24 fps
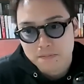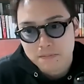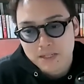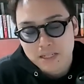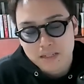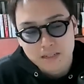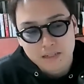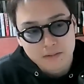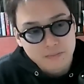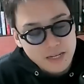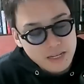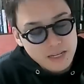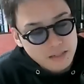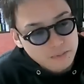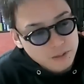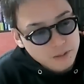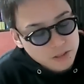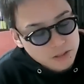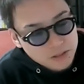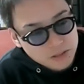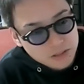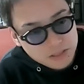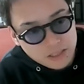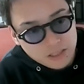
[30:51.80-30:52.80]
まあだから前に
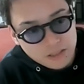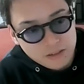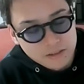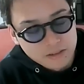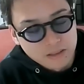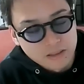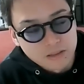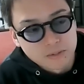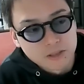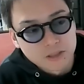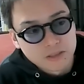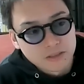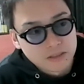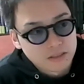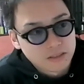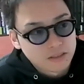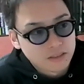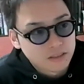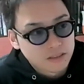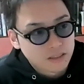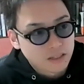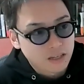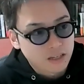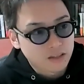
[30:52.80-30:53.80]
募集した時とかも、
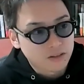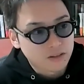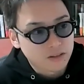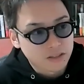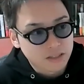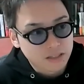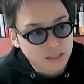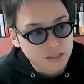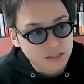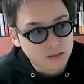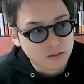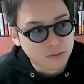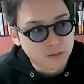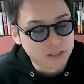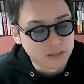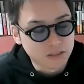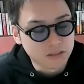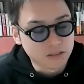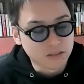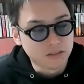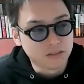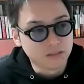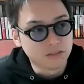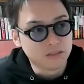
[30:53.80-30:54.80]
えっ、と、1回応募
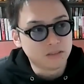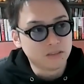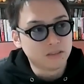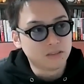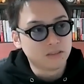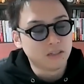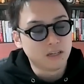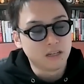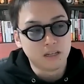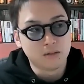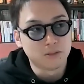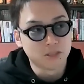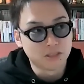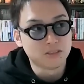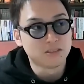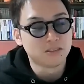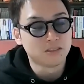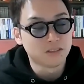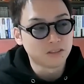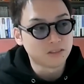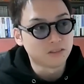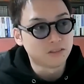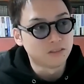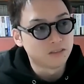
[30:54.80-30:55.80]
すると、えー、募
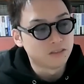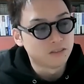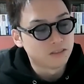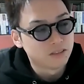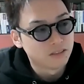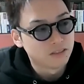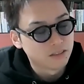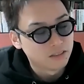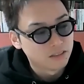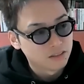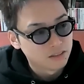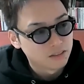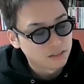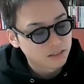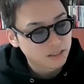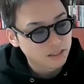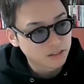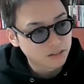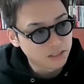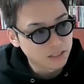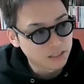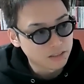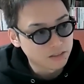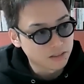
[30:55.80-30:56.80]
集すると、
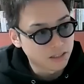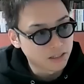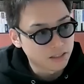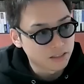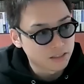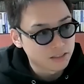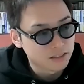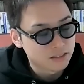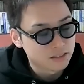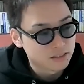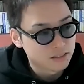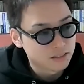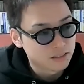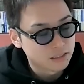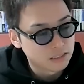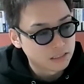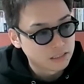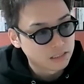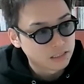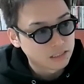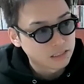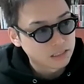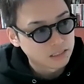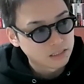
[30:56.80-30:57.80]
100人ぐらい
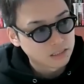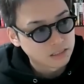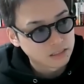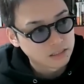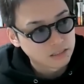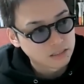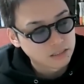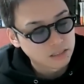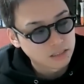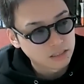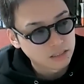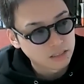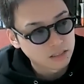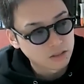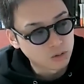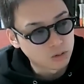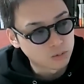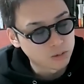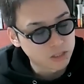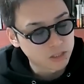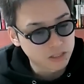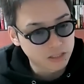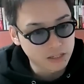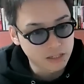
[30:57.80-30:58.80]

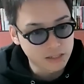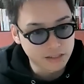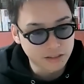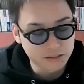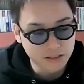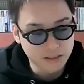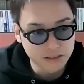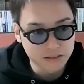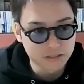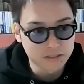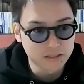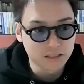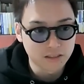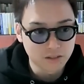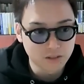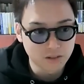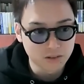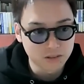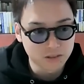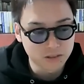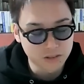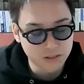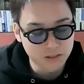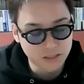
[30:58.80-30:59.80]
応募してきてくれるんですけ
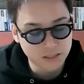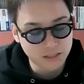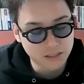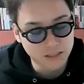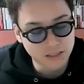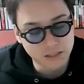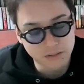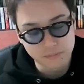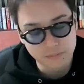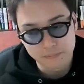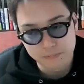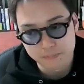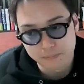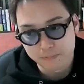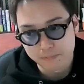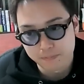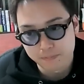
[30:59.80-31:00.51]
ど、その中から